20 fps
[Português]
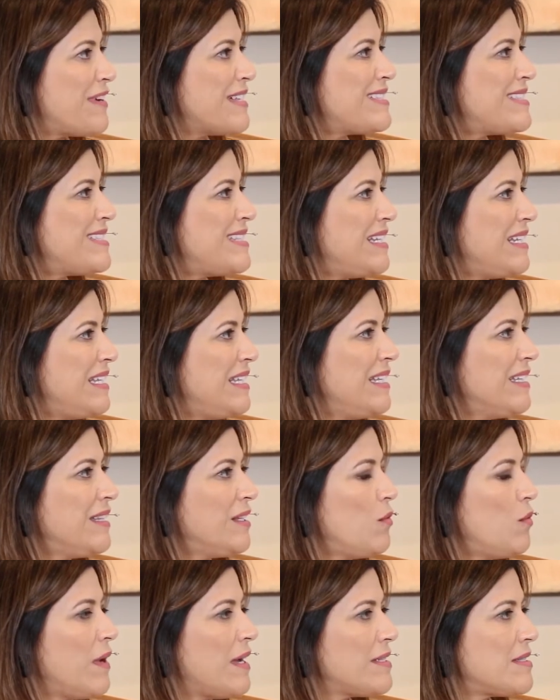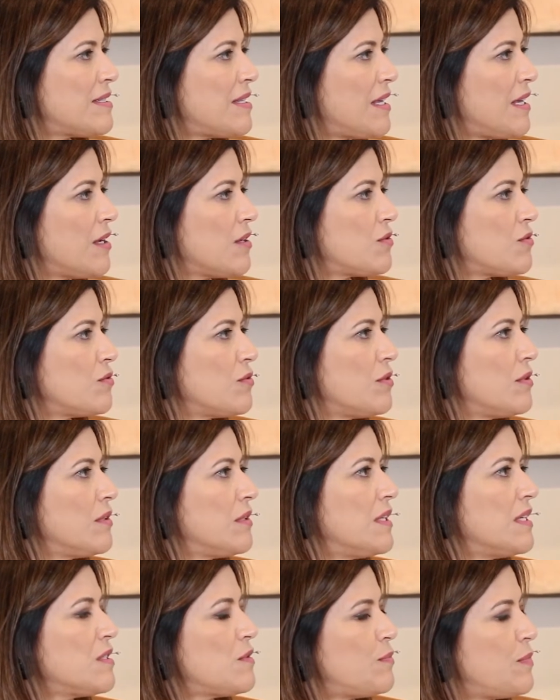facilita o acesso
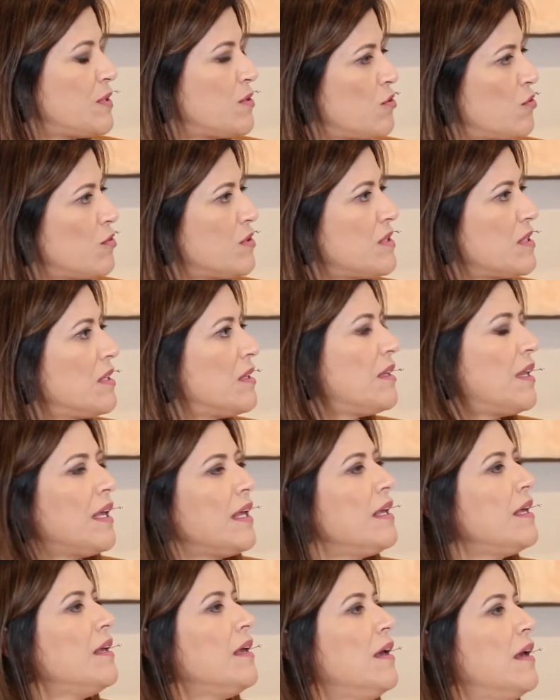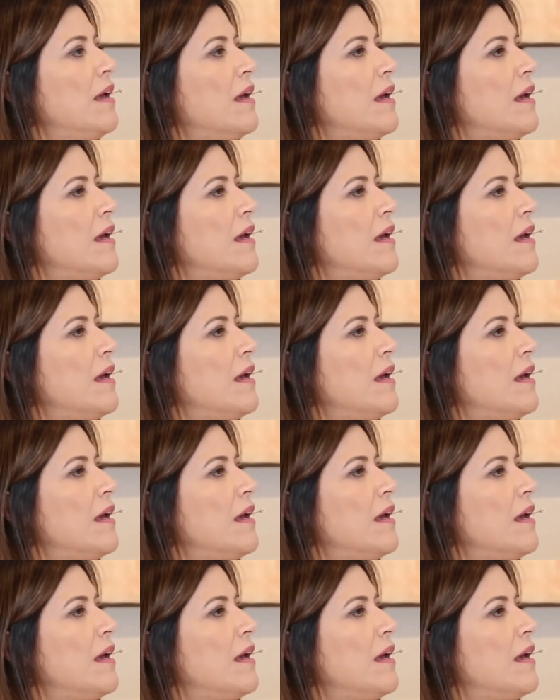das pessoas que têm